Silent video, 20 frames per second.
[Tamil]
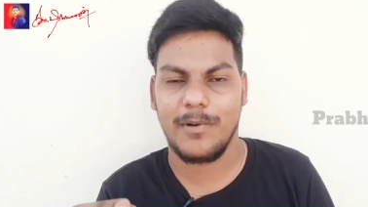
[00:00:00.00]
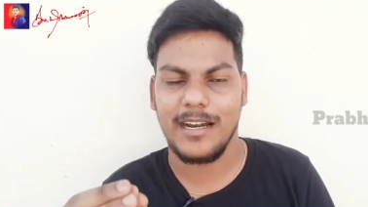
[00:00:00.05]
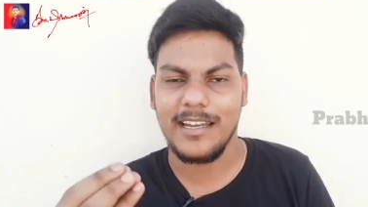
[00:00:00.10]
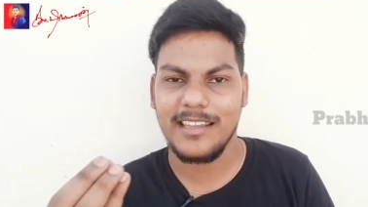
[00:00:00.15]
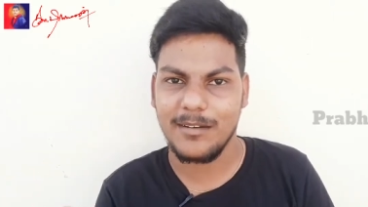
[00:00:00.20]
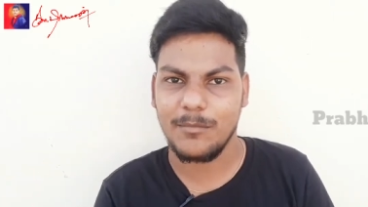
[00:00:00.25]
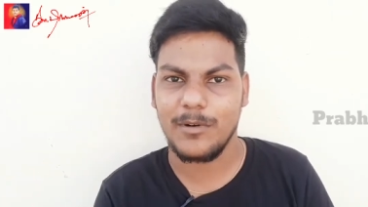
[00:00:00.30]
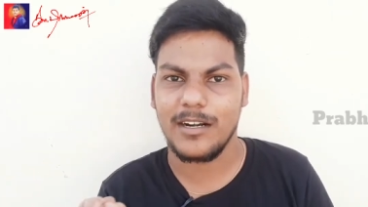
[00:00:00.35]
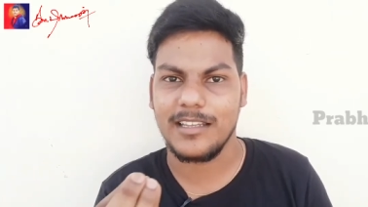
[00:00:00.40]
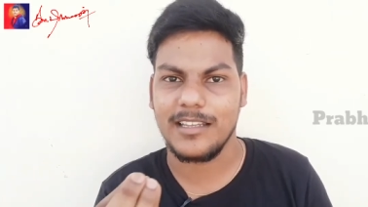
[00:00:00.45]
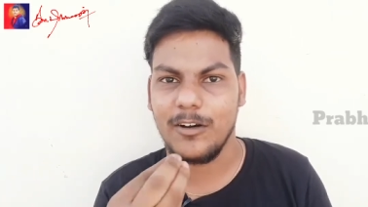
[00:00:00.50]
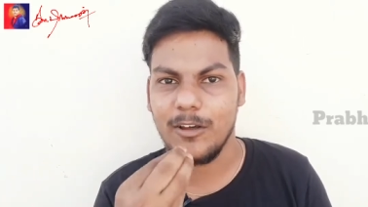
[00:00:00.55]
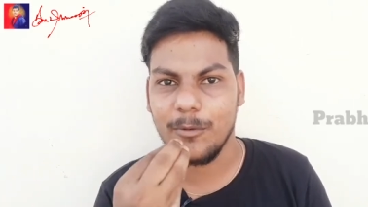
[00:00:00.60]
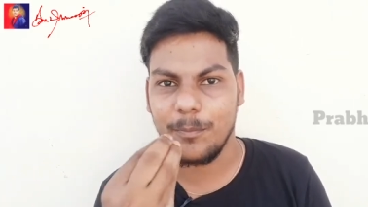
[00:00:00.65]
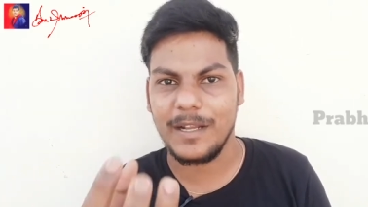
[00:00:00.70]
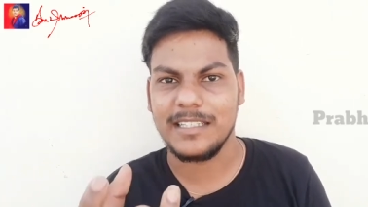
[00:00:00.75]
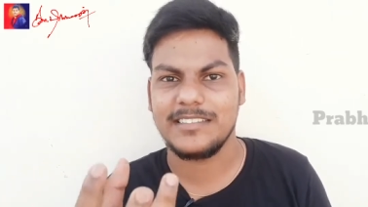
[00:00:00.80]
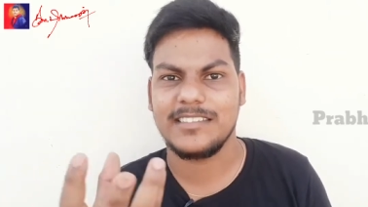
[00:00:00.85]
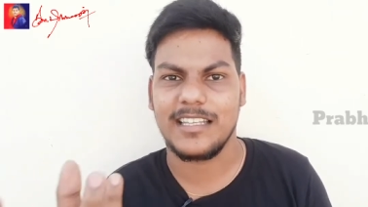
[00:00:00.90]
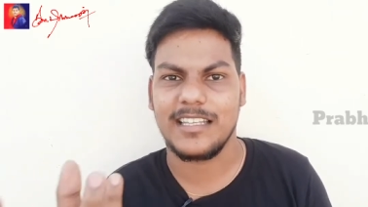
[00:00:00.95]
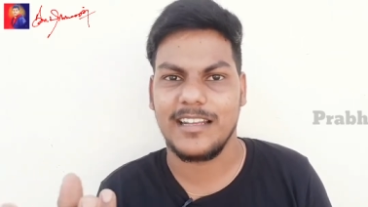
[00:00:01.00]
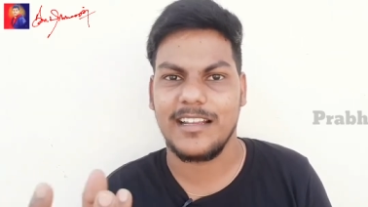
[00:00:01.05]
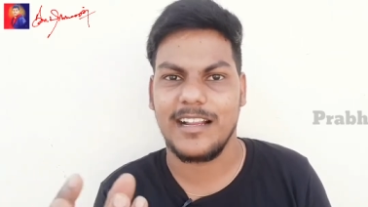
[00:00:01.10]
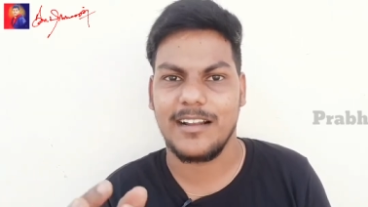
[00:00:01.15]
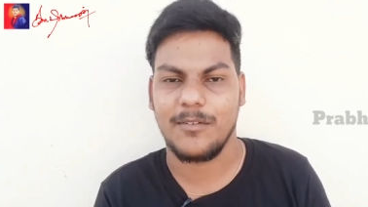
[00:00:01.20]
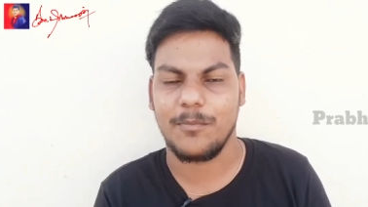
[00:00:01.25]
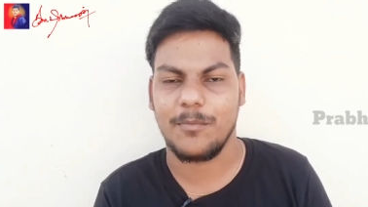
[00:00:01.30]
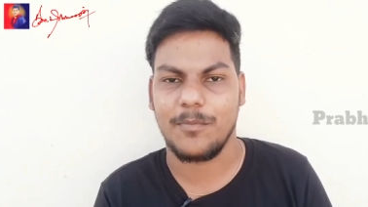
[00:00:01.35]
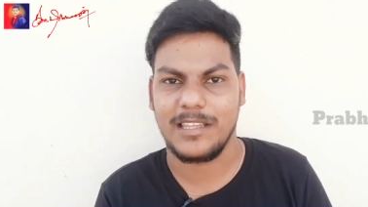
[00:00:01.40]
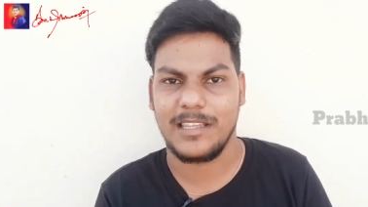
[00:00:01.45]
மனிதன் மட்டும்தான் ஒரு பேச்சு திறையா
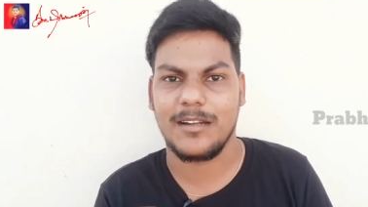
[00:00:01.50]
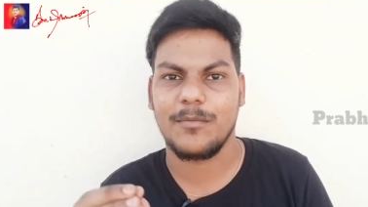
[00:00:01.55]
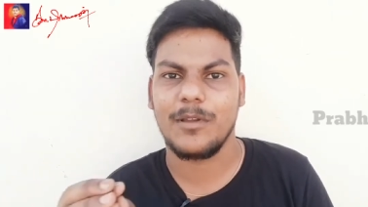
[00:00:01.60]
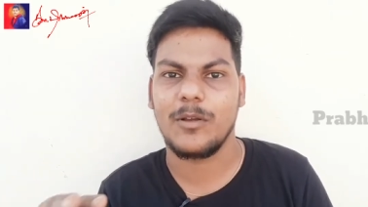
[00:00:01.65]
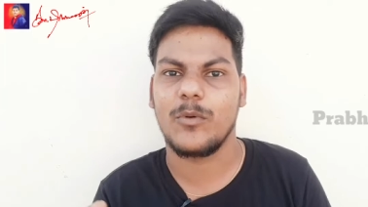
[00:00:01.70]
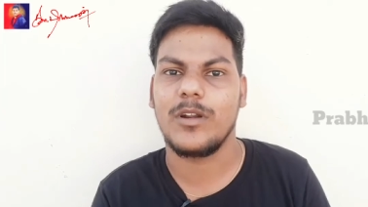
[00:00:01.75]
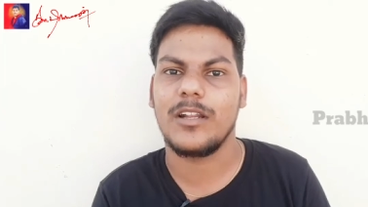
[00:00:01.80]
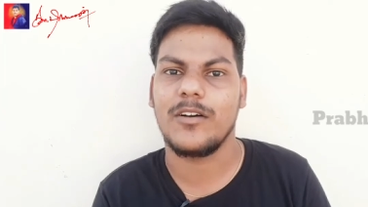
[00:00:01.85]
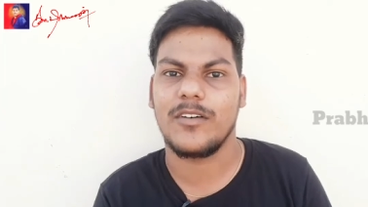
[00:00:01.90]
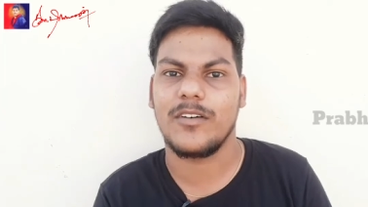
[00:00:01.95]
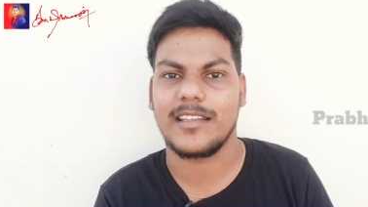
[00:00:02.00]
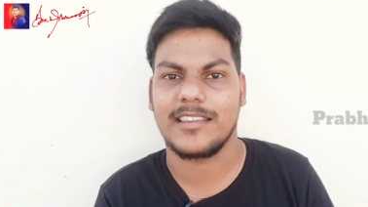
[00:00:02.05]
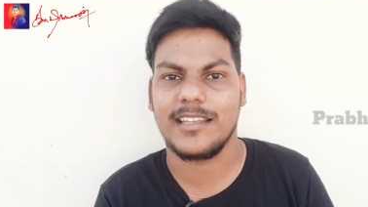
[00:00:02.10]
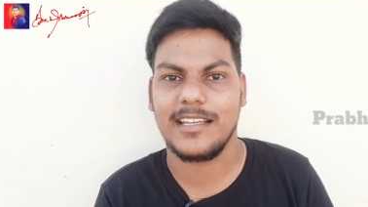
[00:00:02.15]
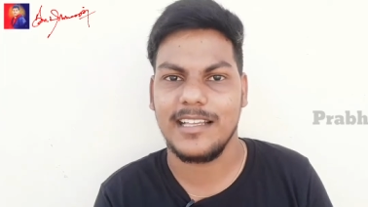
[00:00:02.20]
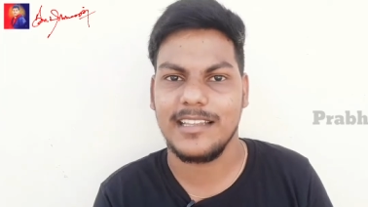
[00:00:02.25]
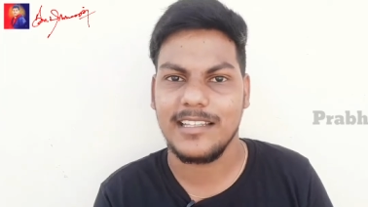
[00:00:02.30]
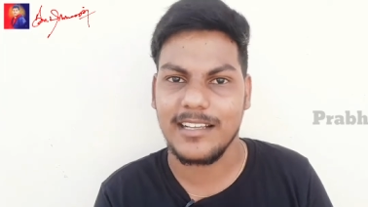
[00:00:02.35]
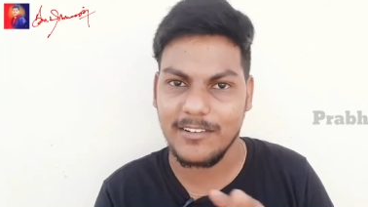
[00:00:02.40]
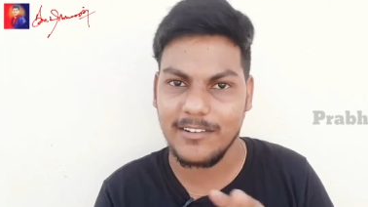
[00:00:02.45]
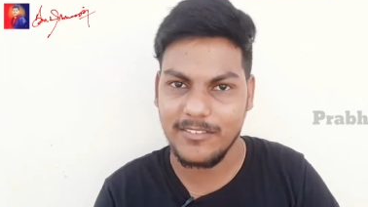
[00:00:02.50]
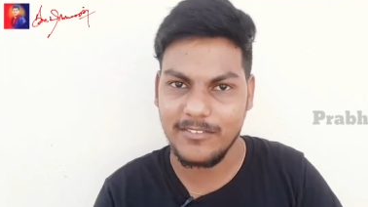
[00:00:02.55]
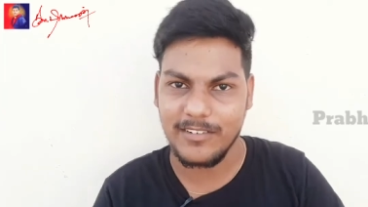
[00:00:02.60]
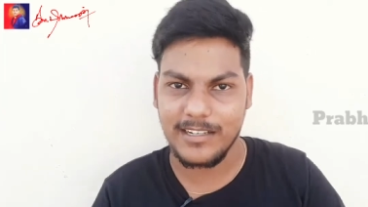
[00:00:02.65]
திறமை உள்ள ஒருத்தர் இந்த